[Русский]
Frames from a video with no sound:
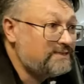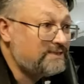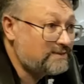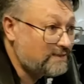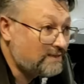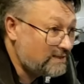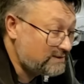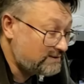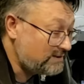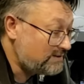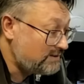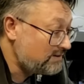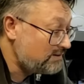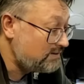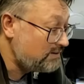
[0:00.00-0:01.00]
него
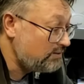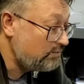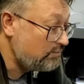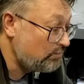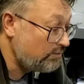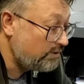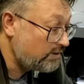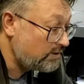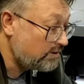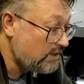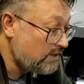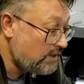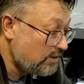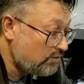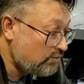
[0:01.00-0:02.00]
некому –
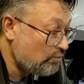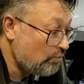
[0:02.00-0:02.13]
и вот